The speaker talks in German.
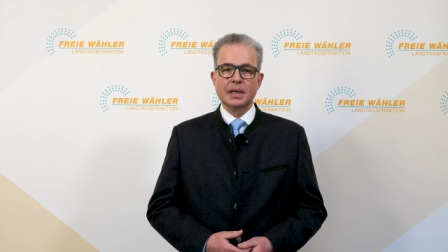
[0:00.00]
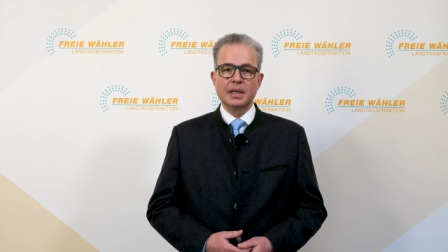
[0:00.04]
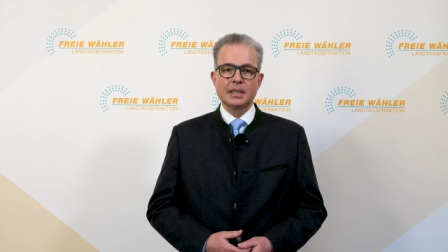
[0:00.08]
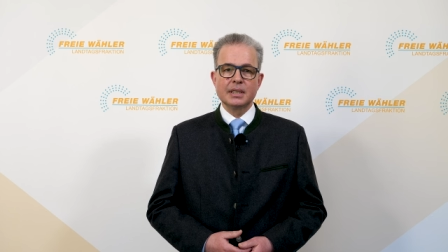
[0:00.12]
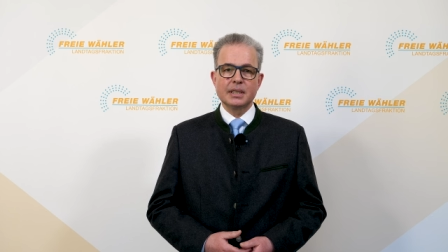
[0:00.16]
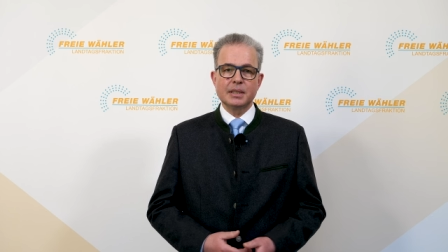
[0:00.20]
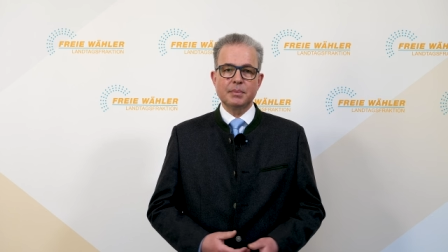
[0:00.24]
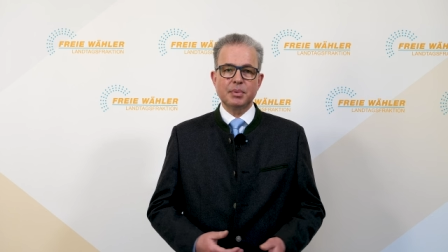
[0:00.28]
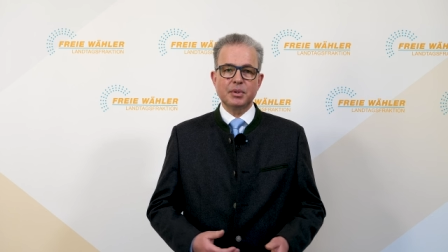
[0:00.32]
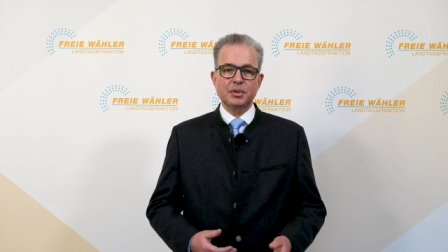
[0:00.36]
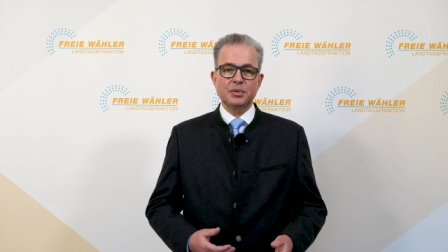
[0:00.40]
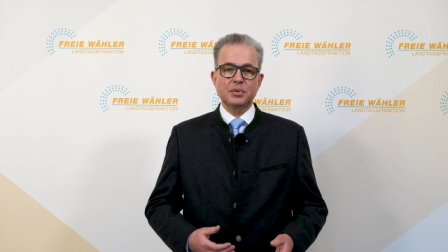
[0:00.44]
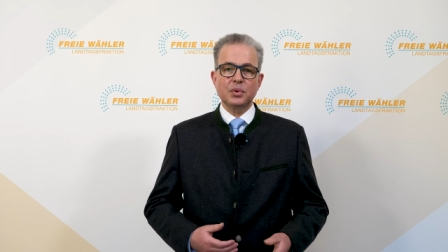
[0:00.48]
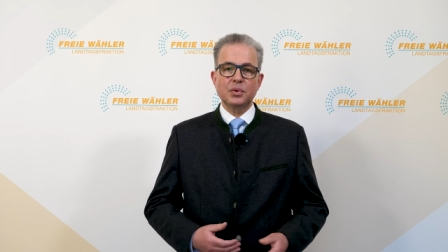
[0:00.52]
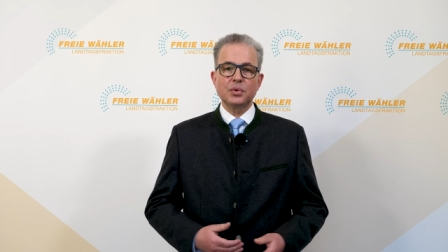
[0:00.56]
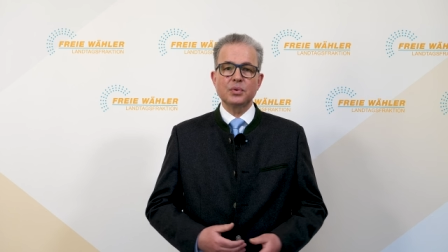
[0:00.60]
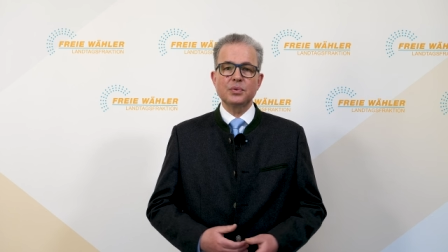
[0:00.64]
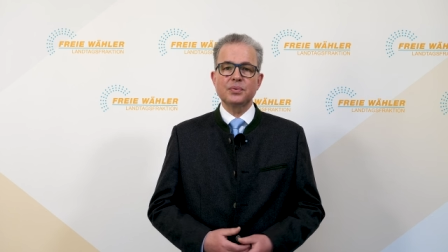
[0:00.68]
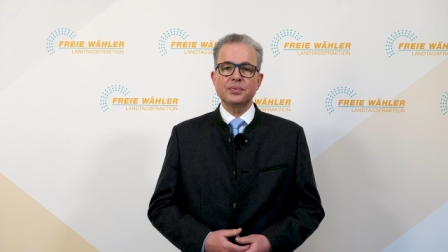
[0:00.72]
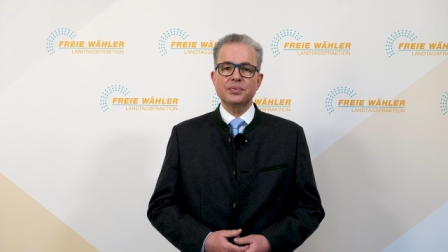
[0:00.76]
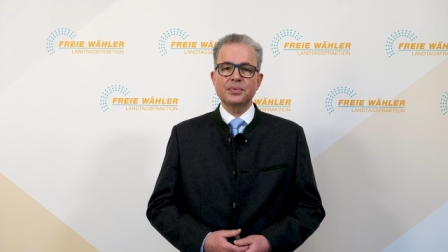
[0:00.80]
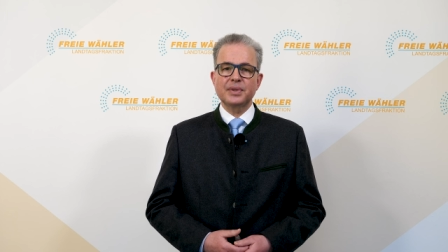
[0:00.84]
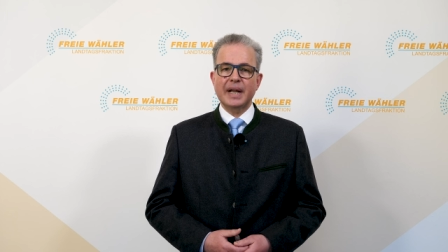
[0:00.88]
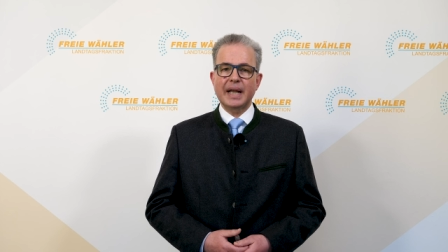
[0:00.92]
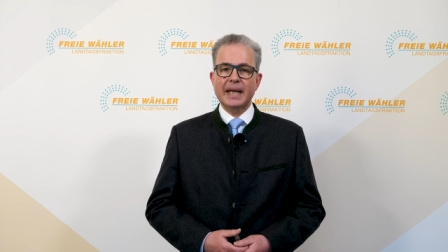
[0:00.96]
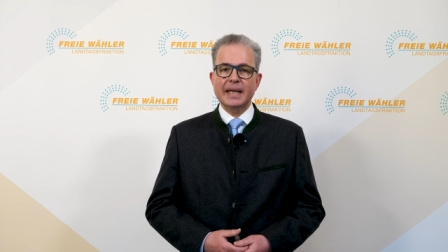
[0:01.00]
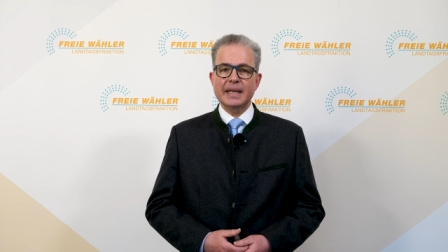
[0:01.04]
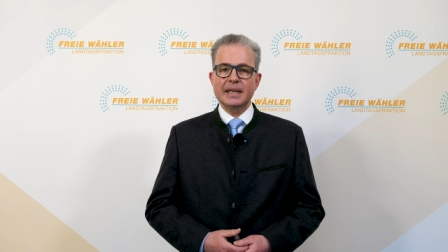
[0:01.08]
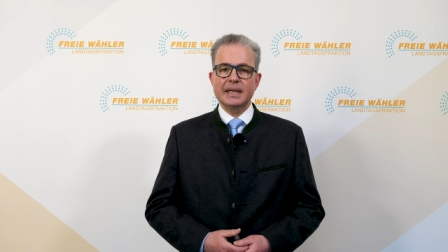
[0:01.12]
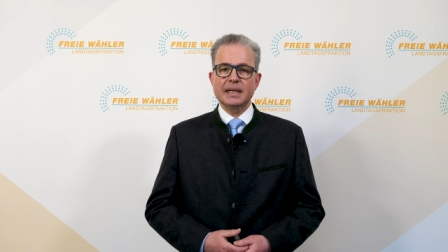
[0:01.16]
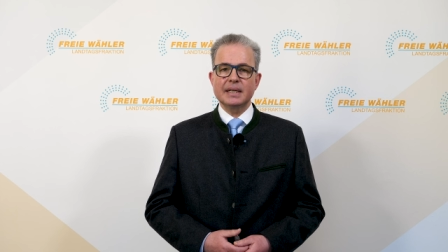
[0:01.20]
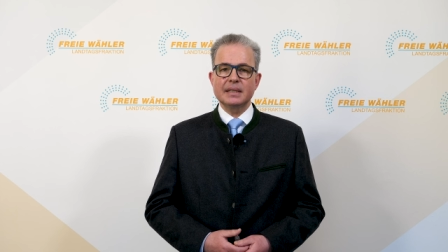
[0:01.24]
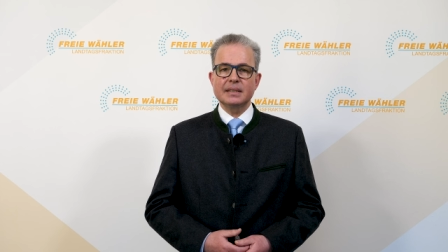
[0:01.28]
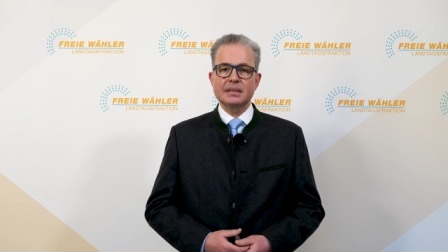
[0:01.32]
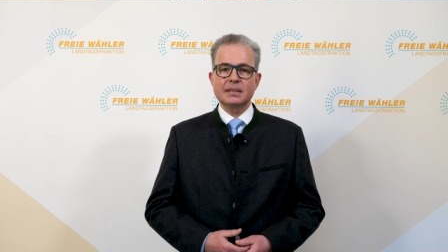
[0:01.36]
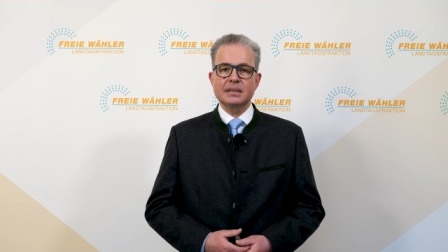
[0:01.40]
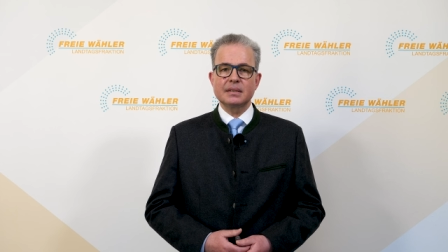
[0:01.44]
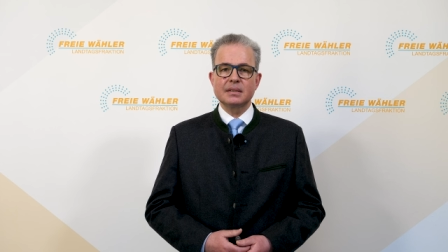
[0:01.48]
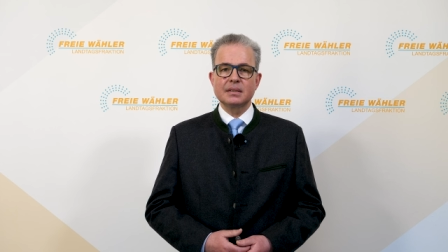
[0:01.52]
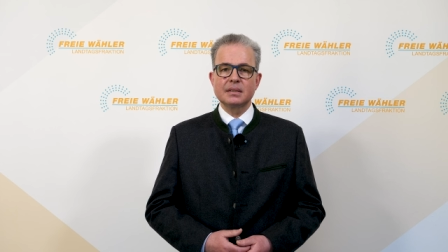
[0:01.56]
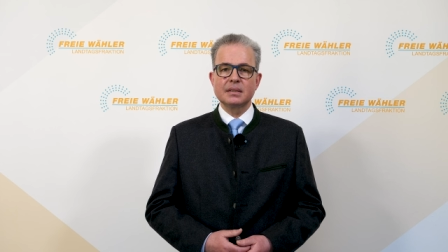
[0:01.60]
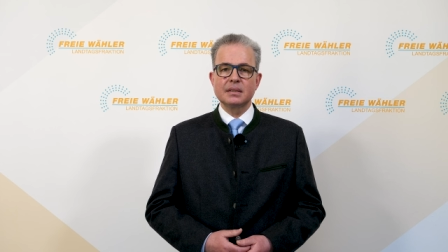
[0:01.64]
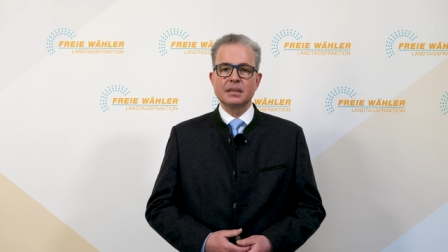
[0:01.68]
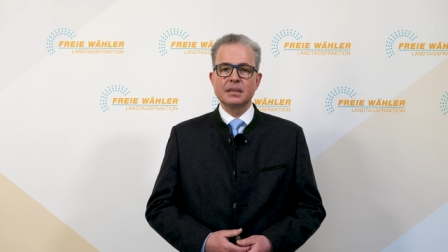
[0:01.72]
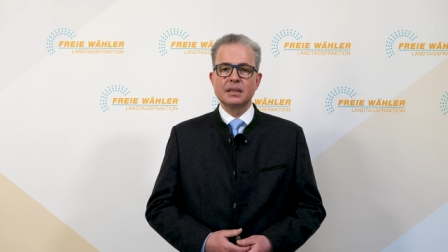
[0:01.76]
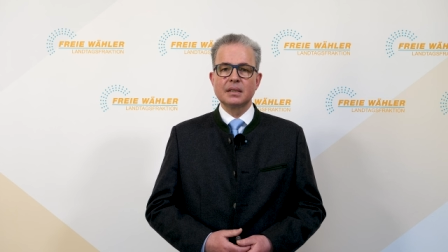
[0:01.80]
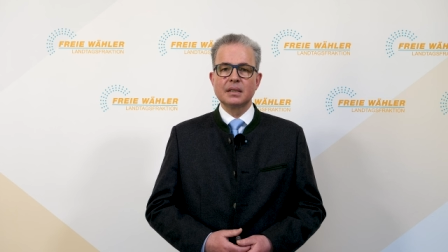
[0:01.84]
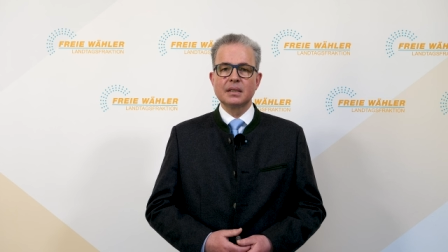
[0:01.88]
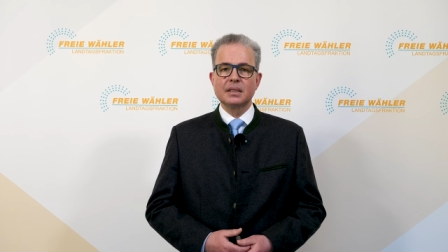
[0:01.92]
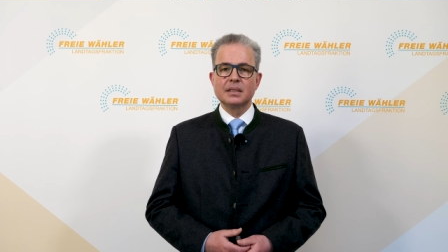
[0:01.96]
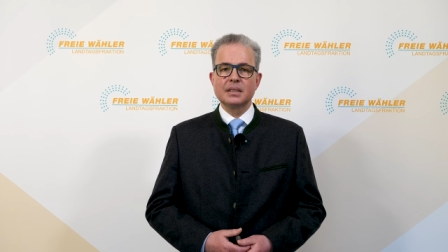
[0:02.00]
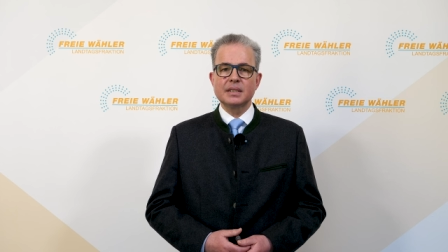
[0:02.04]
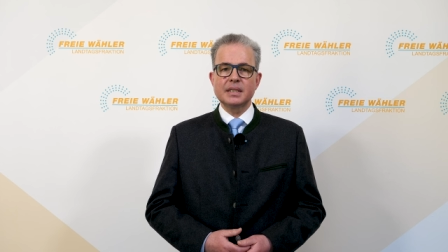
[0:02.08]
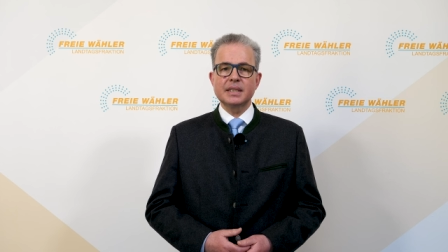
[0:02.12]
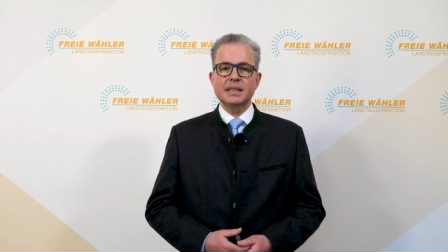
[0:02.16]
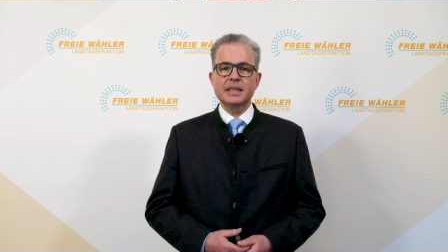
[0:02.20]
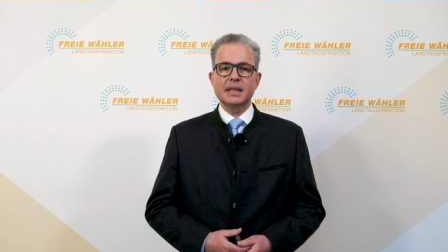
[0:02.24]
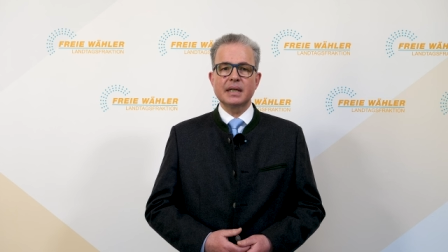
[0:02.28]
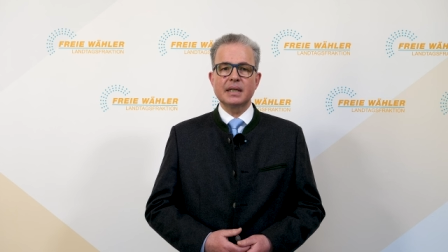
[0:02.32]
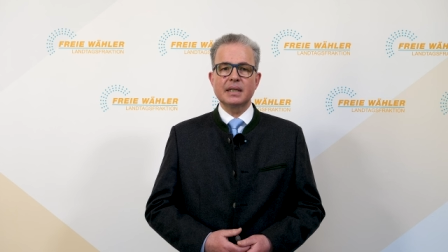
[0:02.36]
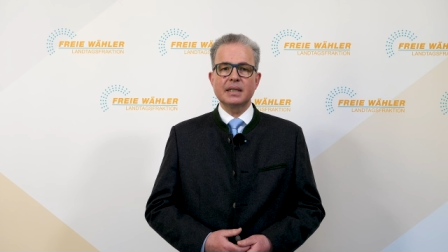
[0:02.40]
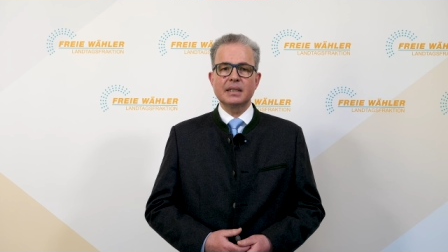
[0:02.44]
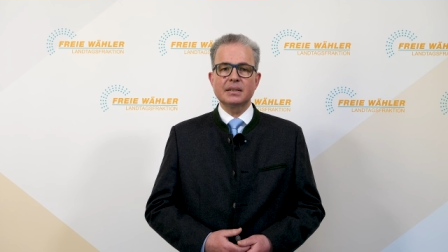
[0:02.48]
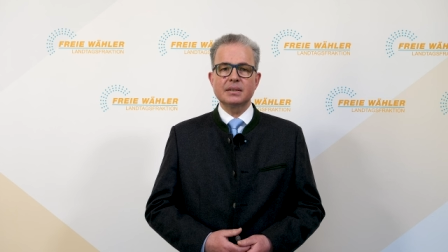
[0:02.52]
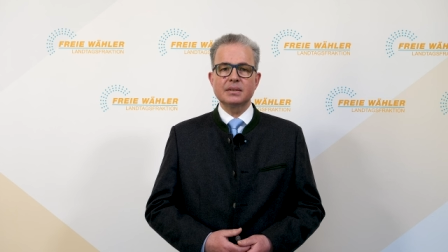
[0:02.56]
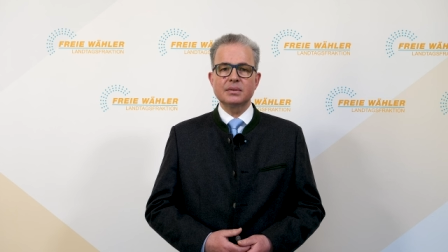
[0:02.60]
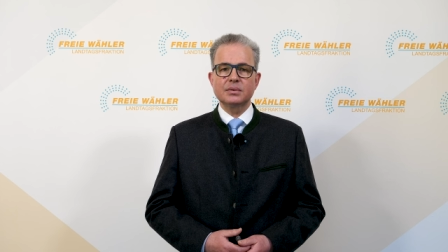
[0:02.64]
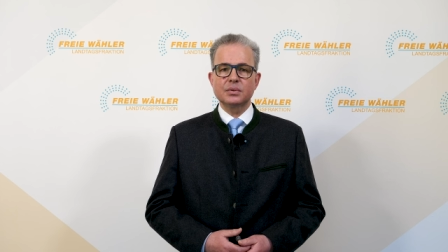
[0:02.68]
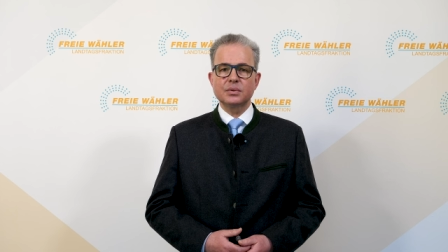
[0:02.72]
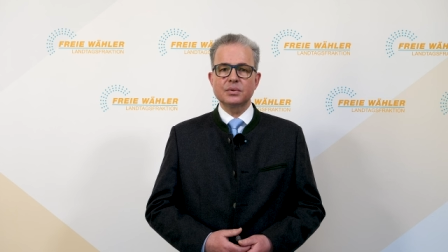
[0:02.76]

Sie bedroht Freiheit, Sicherheit